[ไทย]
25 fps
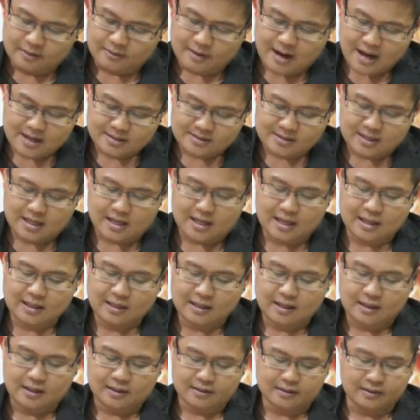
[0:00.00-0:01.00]
ราศี
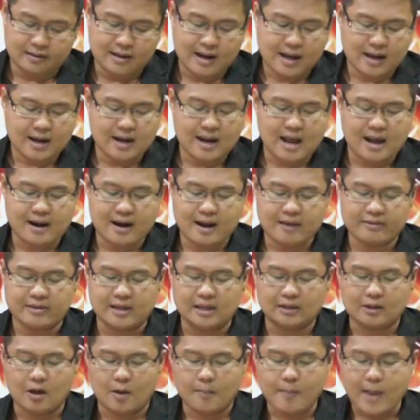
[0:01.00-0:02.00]
หรือลัคนารา
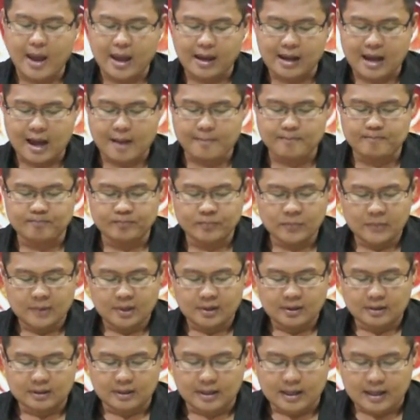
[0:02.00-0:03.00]
ศีต่อไปครับ
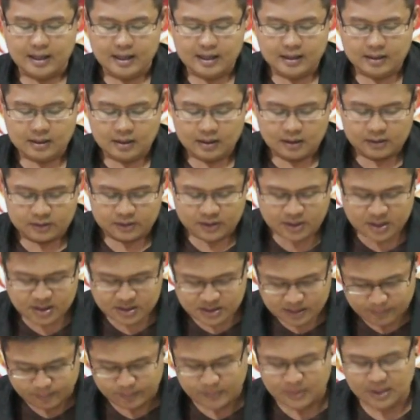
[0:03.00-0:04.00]
นะที่
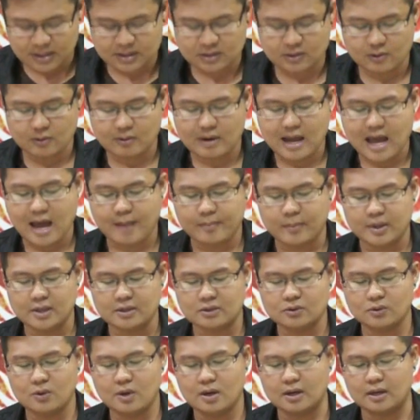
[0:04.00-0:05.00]
จะมีโชคลาภใน
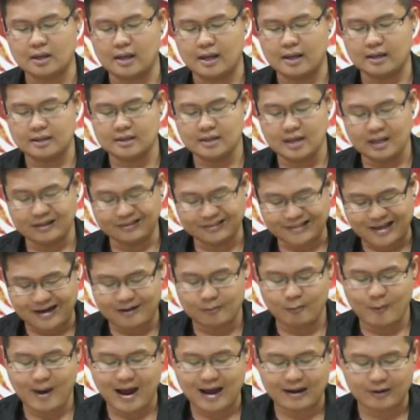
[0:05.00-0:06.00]
ช่วงเดือนธั
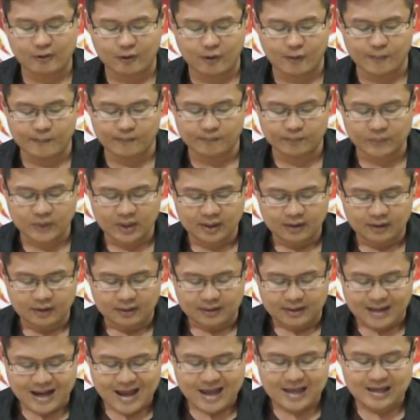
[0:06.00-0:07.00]
นวาคม
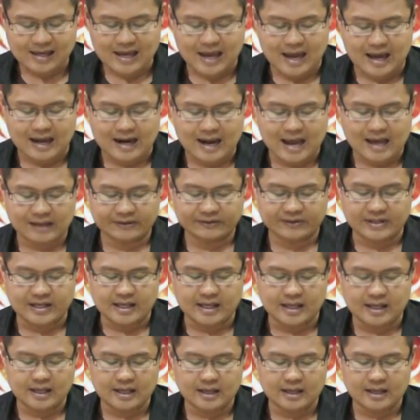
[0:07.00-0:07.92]
ได้แก่ราศี